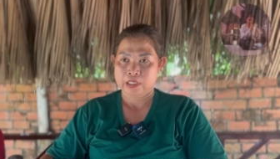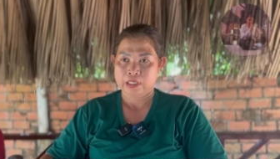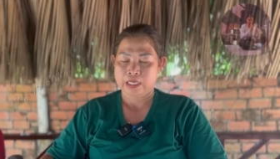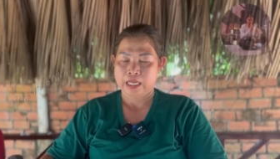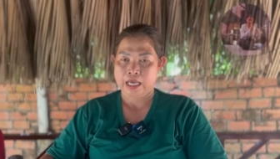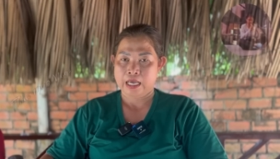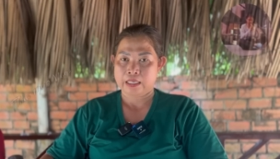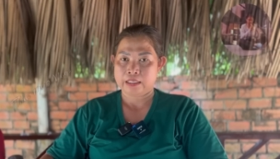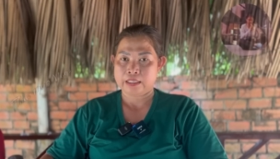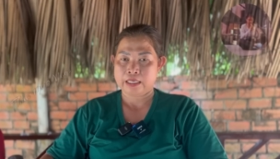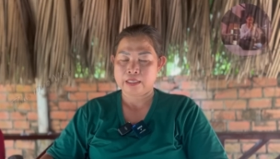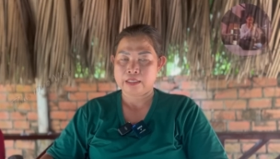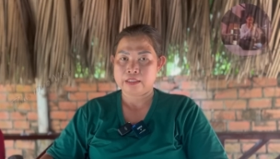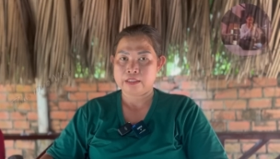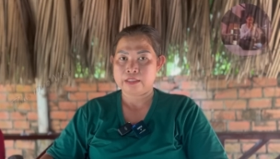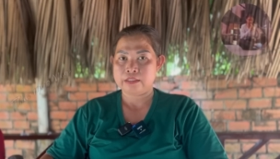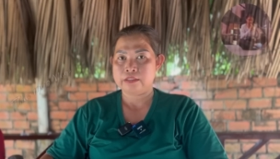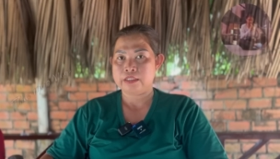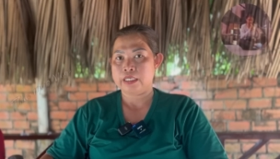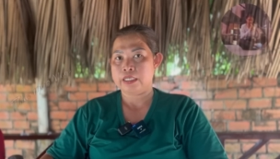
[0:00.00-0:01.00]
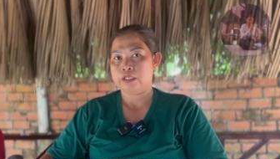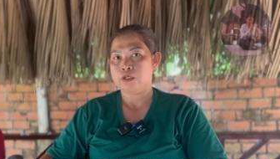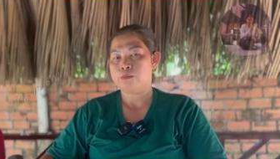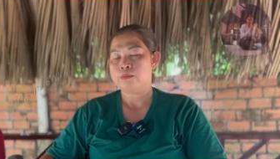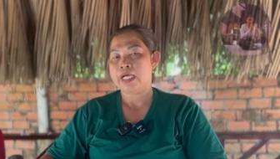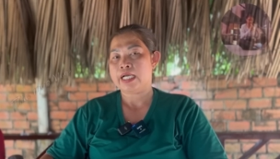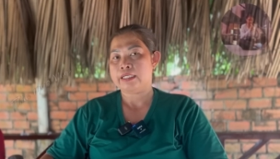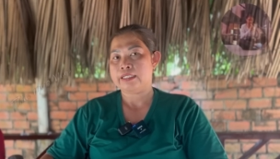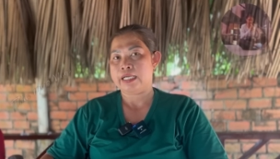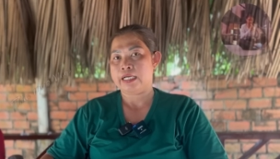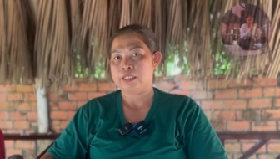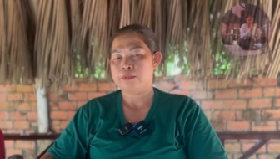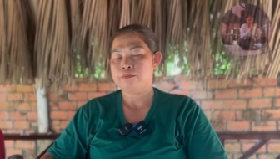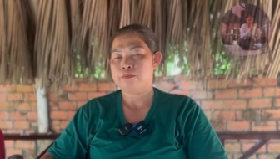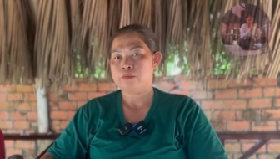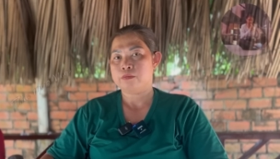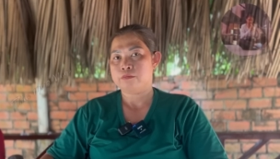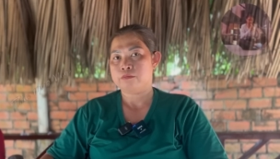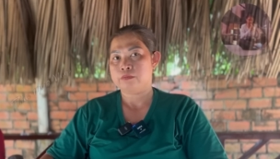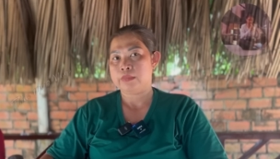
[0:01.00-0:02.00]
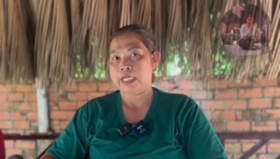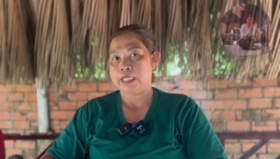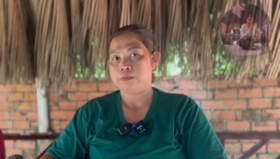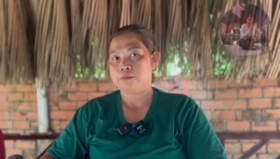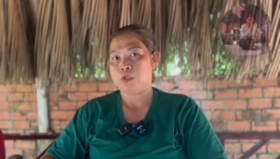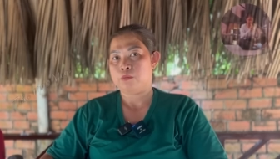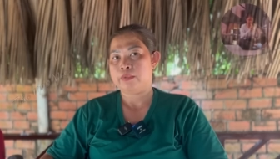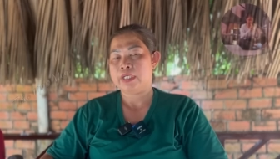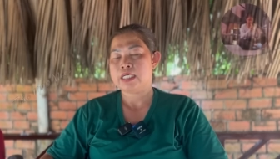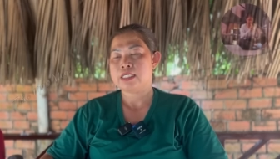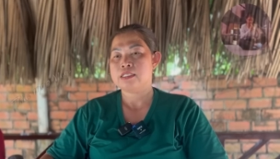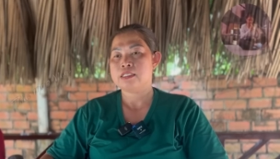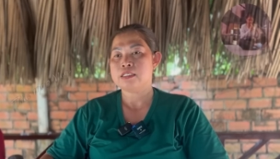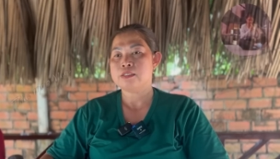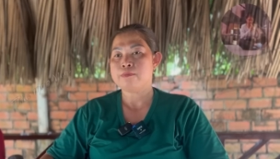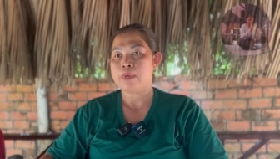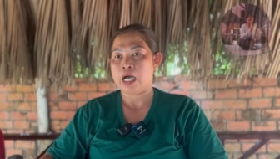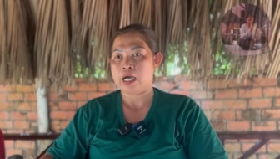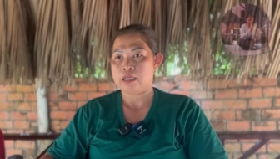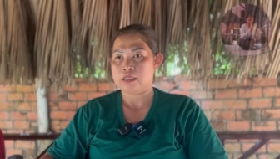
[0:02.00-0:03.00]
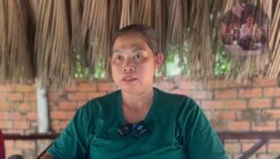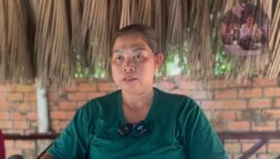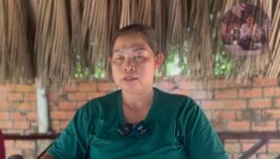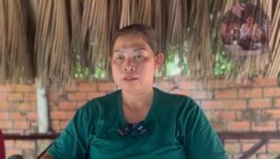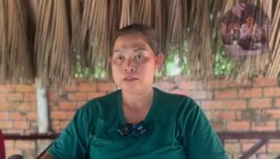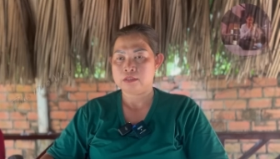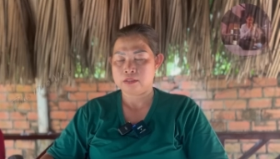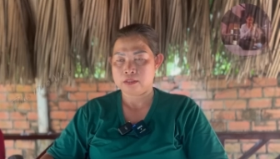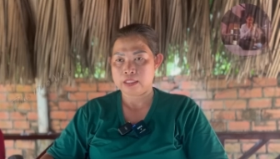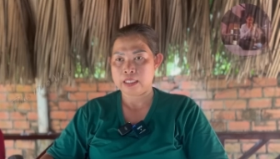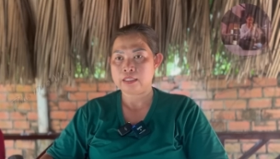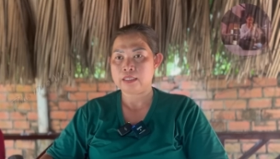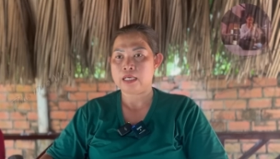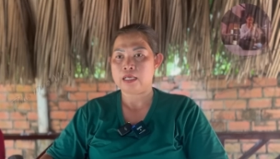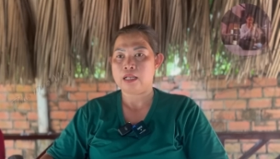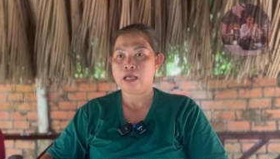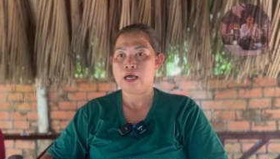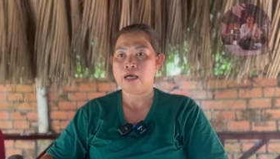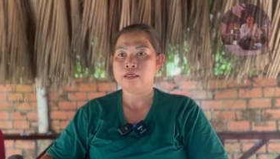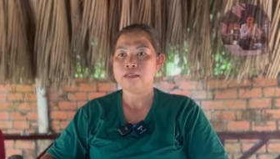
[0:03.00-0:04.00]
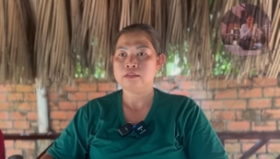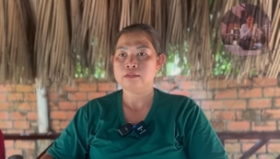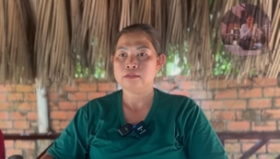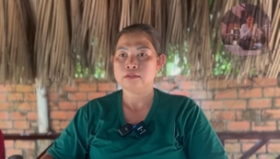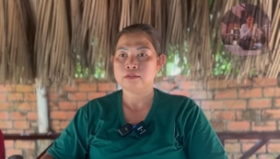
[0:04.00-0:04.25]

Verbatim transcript: là tại chị cũng đang nhận nhận một cái sứ mệnh rất là lớn